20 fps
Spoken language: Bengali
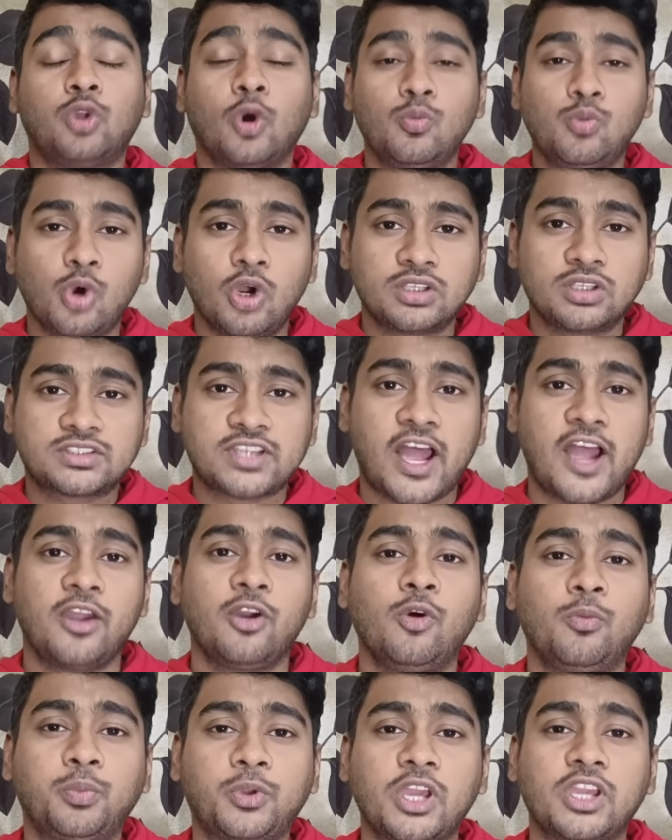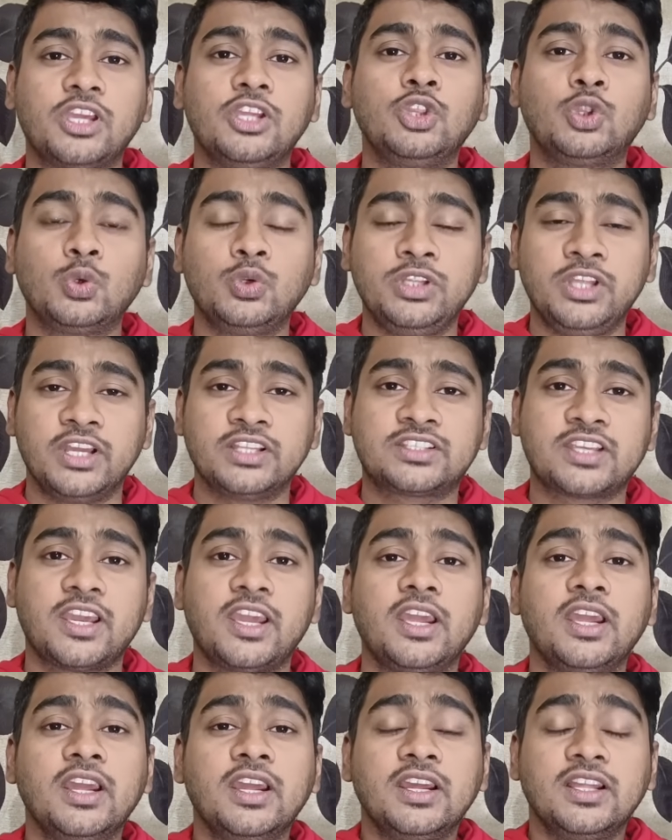তবুও সাইহোপকে কিন্তু নিয়েছে